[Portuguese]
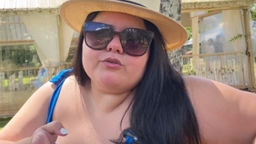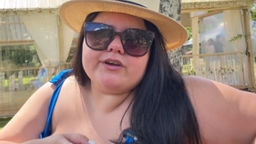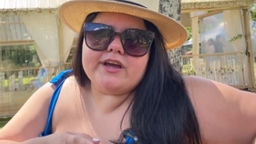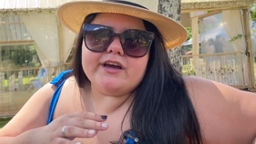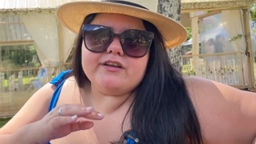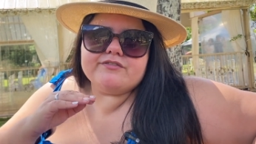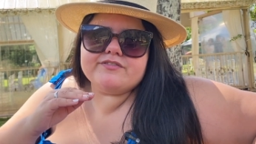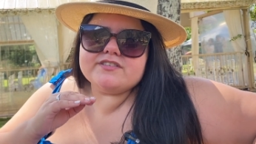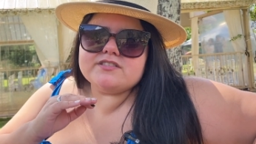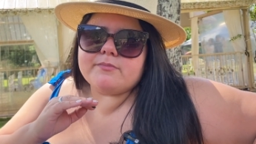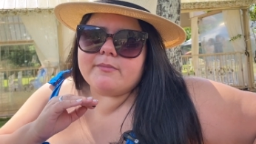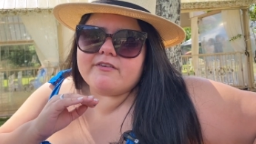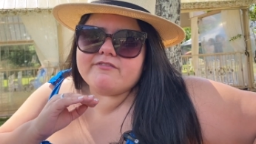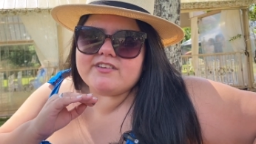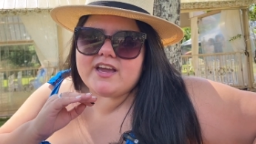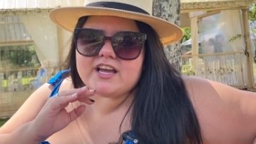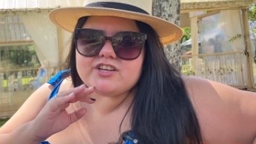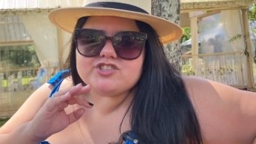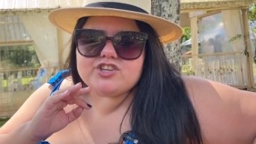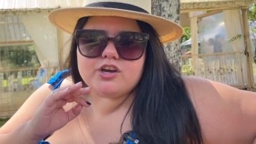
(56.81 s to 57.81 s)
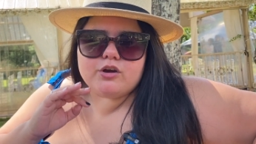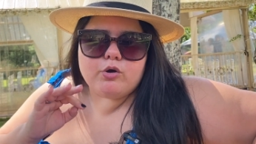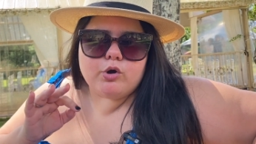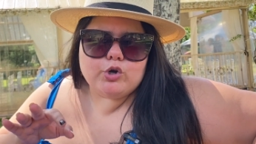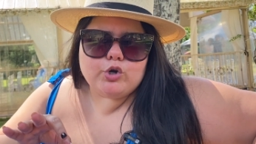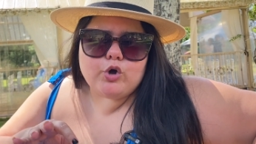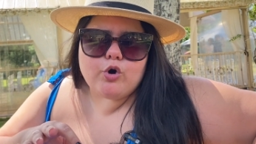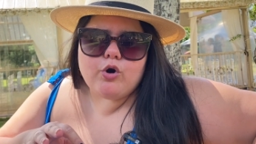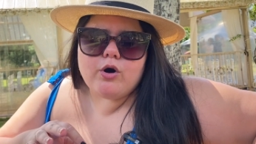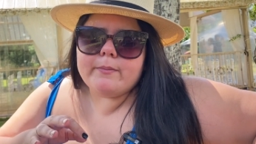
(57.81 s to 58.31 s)
eu quero fazer uma viagem
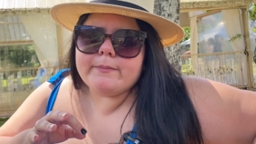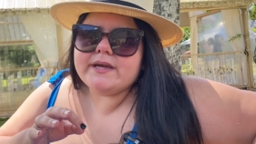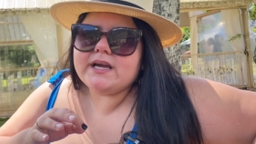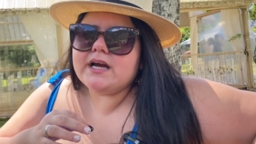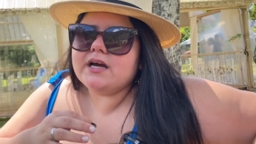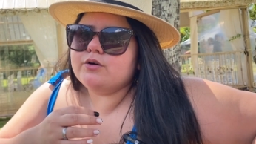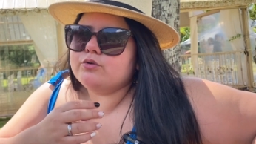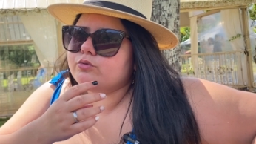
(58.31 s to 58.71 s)
econômica,